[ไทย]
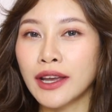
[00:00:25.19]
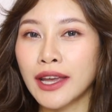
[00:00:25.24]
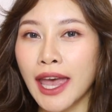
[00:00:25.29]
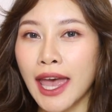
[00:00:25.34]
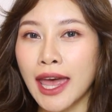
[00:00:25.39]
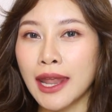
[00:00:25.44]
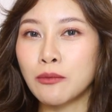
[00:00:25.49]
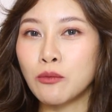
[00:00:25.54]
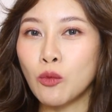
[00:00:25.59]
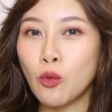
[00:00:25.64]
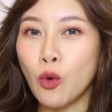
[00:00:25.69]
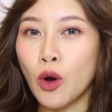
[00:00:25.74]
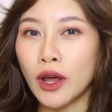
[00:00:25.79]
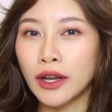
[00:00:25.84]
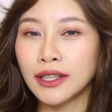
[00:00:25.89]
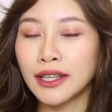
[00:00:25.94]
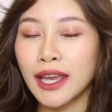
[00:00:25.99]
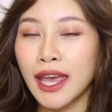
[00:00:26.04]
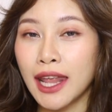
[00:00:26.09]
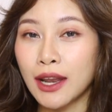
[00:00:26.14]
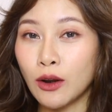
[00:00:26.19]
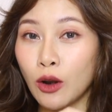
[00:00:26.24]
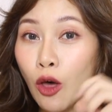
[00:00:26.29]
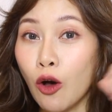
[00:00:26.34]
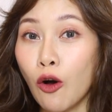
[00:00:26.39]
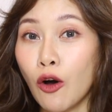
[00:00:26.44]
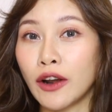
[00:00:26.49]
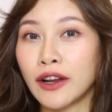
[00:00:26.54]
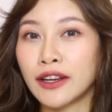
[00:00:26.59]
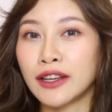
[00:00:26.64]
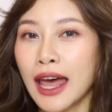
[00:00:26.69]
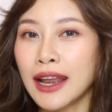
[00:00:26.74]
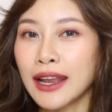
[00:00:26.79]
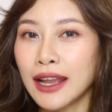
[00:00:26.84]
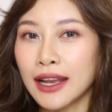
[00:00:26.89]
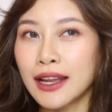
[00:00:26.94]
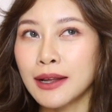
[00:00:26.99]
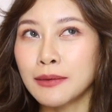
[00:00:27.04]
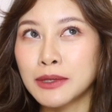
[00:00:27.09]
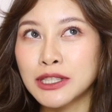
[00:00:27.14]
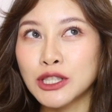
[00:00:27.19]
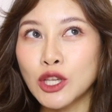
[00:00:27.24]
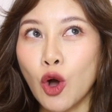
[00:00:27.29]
แกนม้วนแกนร้อนอันนั้นอะมัน